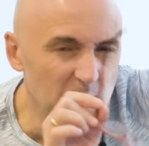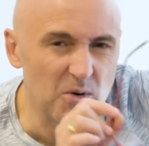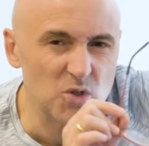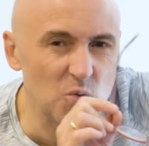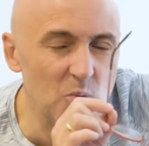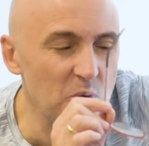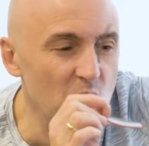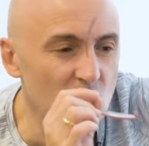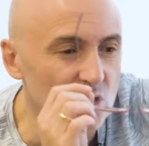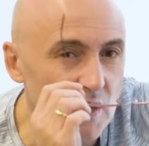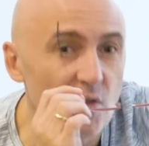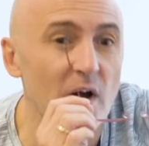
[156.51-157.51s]
me lo estuvo un poco
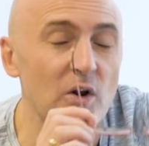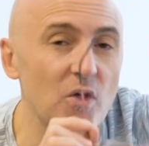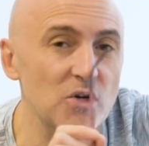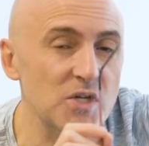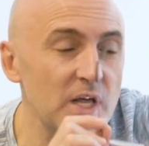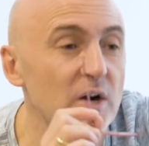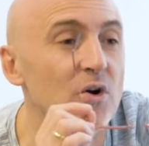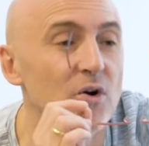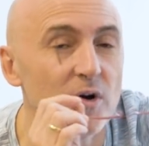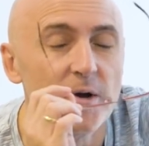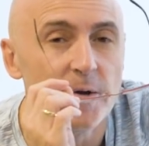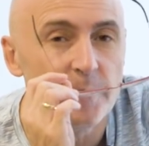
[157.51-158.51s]
contando, ganó
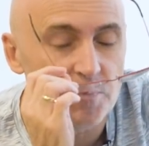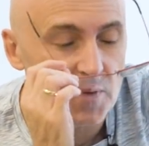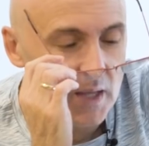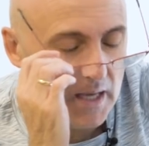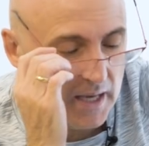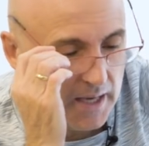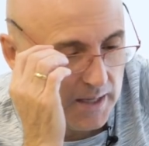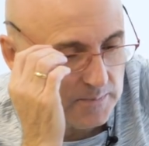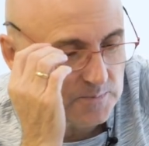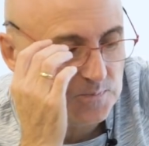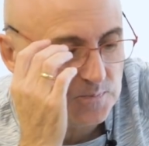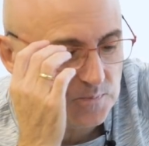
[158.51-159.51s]
2-0
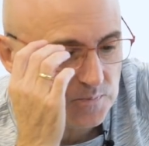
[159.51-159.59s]
eh,